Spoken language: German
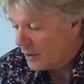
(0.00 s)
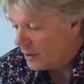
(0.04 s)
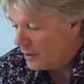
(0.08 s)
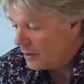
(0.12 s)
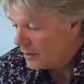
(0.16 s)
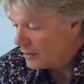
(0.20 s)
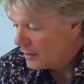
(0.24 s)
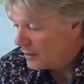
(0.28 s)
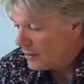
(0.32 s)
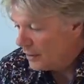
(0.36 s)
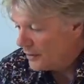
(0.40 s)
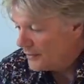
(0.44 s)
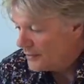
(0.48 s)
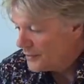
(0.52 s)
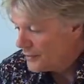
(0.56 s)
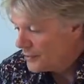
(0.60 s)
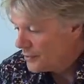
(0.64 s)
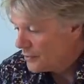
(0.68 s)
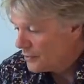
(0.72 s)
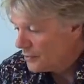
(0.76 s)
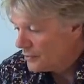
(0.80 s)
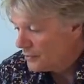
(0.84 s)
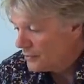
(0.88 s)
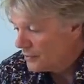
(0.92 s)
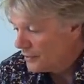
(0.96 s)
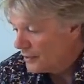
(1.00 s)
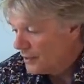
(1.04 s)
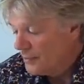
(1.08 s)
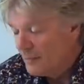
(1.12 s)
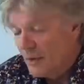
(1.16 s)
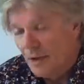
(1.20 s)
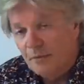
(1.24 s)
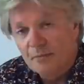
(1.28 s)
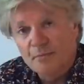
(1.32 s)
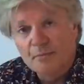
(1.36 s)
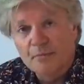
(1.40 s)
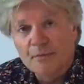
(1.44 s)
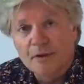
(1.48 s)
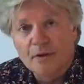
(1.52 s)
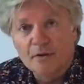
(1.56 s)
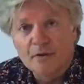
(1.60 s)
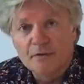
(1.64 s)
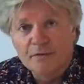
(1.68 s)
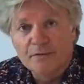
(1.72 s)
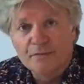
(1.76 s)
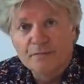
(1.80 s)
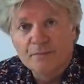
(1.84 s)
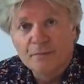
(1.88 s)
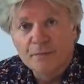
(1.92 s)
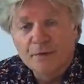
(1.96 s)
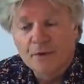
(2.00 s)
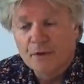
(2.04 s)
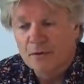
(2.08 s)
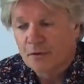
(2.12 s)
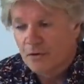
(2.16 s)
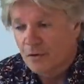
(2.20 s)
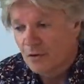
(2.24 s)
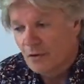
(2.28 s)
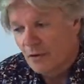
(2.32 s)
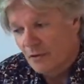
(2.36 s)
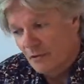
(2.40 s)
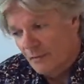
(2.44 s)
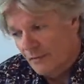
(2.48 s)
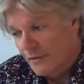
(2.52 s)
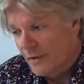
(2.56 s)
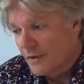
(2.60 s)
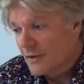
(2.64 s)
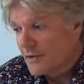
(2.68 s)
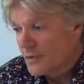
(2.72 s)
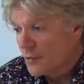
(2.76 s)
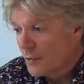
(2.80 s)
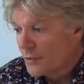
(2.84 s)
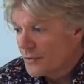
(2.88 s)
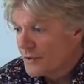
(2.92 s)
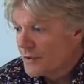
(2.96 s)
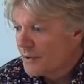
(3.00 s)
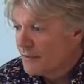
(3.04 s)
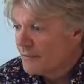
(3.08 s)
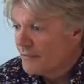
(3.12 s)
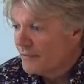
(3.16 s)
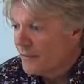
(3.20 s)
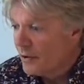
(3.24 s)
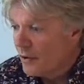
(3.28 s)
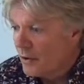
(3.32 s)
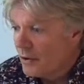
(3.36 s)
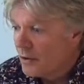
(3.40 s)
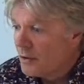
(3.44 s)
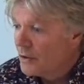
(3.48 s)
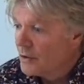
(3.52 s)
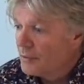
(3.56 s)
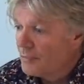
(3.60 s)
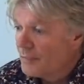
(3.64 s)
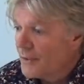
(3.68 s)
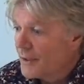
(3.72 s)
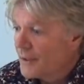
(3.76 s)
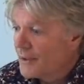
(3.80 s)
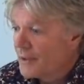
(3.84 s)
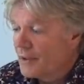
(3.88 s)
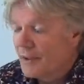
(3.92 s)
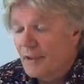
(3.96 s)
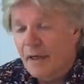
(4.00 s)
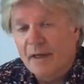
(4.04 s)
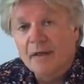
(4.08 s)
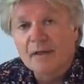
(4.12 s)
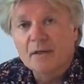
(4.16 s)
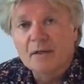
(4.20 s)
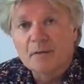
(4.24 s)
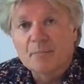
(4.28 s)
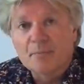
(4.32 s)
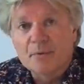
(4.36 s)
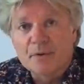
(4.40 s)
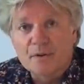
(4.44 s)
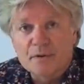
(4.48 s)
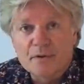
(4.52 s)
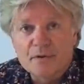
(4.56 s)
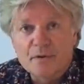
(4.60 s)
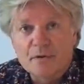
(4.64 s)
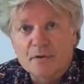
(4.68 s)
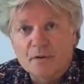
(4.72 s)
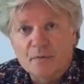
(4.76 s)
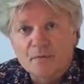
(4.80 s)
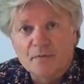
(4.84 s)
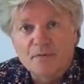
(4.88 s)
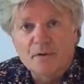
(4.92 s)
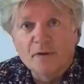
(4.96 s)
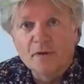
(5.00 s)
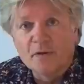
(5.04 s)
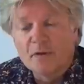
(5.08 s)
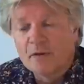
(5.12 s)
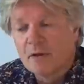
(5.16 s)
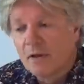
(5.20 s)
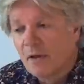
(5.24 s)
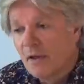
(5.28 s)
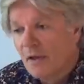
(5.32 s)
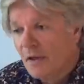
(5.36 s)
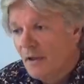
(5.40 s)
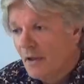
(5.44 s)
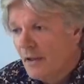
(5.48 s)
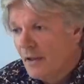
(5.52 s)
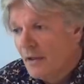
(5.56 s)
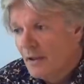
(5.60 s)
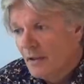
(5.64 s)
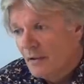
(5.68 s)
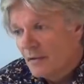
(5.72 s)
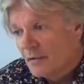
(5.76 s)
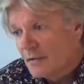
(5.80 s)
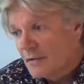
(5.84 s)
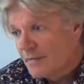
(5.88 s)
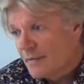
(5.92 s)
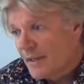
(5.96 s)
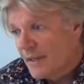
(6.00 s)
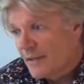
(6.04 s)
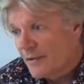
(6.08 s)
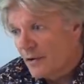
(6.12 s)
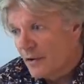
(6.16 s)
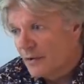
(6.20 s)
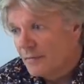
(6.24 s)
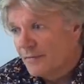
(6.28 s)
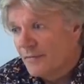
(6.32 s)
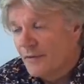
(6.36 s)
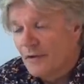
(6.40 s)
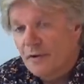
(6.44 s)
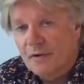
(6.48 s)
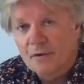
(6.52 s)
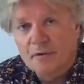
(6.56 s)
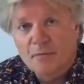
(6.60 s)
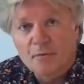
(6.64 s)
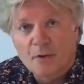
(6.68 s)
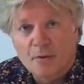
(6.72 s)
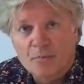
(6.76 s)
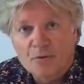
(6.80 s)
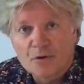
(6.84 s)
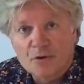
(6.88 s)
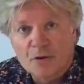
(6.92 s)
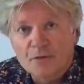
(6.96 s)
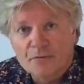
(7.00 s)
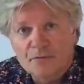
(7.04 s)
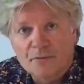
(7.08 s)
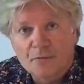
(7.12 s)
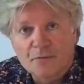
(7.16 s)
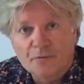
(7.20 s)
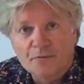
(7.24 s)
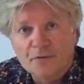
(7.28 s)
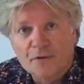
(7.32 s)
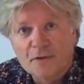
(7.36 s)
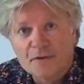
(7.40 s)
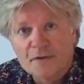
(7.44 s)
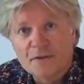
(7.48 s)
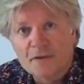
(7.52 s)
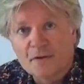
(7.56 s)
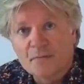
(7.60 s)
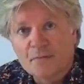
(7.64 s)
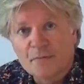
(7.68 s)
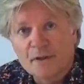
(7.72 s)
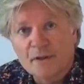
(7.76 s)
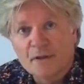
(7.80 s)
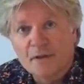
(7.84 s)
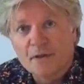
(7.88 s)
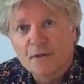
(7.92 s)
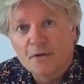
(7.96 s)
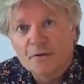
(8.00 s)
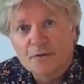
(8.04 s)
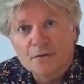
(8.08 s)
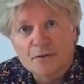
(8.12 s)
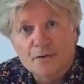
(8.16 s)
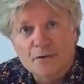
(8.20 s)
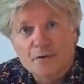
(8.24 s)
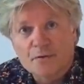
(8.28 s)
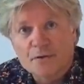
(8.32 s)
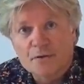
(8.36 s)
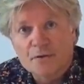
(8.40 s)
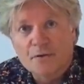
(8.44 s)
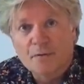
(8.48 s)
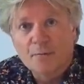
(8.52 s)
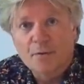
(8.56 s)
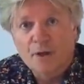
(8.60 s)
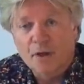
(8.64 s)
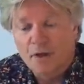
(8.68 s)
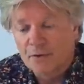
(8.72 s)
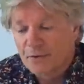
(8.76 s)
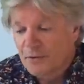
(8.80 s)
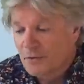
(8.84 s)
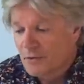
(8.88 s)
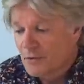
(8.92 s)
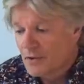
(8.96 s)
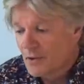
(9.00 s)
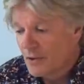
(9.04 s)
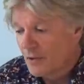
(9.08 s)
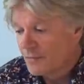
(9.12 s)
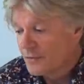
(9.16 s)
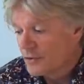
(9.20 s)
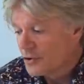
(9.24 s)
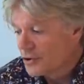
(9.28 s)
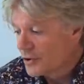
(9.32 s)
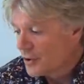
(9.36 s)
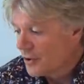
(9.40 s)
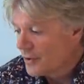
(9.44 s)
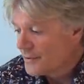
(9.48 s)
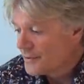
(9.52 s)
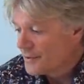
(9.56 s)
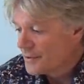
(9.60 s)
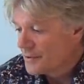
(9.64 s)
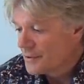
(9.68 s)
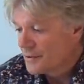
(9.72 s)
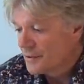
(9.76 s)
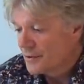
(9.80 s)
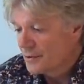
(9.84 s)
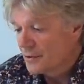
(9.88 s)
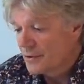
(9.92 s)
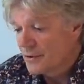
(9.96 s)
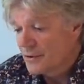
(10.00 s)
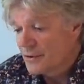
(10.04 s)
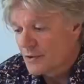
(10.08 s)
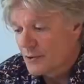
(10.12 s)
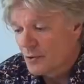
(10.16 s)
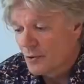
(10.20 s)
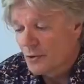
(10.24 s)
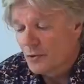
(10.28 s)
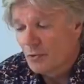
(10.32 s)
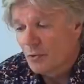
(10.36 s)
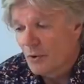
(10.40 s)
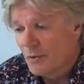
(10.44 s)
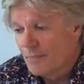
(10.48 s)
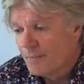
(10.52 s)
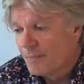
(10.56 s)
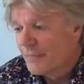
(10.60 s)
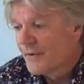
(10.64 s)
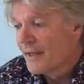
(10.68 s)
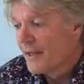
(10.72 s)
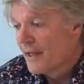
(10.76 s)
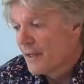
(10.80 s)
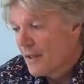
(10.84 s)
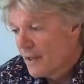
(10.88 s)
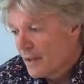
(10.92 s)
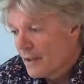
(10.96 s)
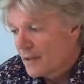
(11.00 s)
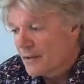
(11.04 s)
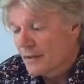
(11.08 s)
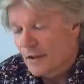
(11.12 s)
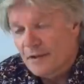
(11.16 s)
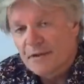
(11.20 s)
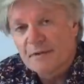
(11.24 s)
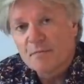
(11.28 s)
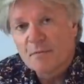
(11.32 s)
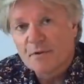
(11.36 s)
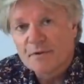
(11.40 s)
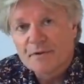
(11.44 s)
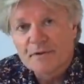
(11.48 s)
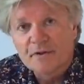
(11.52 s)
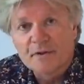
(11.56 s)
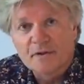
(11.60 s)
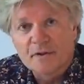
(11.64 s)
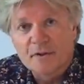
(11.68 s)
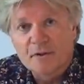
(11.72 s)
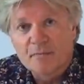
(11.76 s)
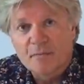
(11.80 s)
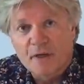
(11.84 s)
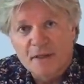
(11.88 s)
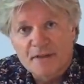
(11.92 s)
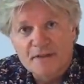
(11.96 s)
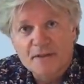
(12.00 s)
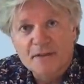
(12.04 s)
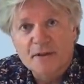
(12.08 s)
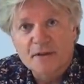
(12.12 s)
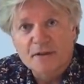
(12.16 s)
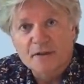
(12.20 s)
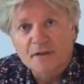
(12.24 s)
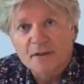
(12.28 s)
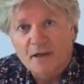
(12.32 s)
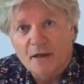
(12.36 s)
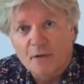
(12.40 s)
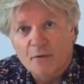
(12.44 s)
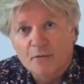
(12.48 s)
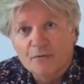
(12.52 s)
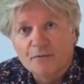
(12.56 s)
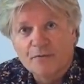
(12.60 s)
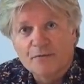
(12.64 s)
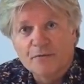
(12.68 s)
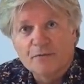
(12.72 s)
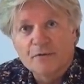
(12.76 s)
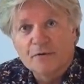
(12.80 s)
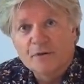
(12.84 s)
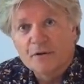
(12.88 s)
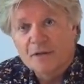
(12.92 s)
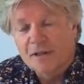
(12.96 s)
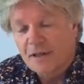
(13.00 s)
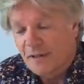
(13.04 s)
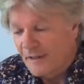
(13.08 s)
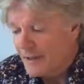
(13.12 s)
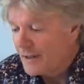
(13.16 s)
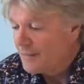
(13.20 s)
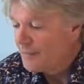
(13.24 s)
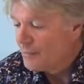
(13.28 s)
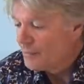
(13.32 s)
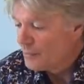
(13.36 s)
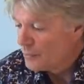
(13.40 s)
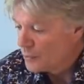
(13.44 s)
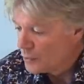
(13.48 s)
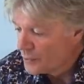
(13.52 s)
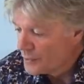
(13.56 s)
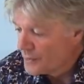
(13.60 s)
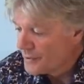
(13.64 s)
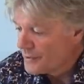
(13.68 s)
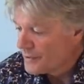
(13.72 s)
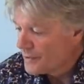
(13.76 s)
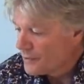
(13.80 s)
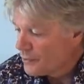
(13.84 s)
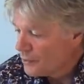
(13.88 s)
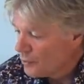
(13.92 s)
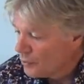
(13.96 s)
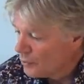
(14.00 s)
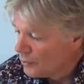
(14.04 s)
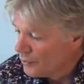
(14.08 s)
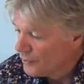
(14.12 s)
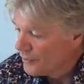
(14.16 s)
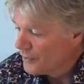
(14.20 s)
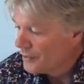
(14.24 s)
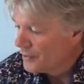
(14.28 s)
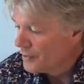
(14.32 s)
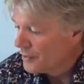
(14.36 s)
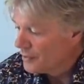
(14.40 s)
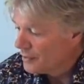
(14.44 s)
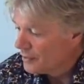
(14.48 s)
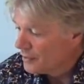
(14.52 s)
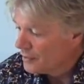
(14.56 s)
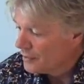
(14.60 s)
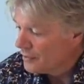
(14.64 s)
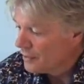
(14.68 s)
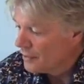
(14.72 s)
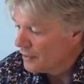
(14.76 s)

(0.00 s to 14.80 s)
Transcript: da kannst du niemandem mehr helfen. Die Infektionsgefahr bei leichter Brise im Wind, zwei Radfahrer im Abstand von 40 Meter und ansonsten ein paar Autos auf der Straße ist natürlich so enorm, dass man sich die Maske draufkleben muss und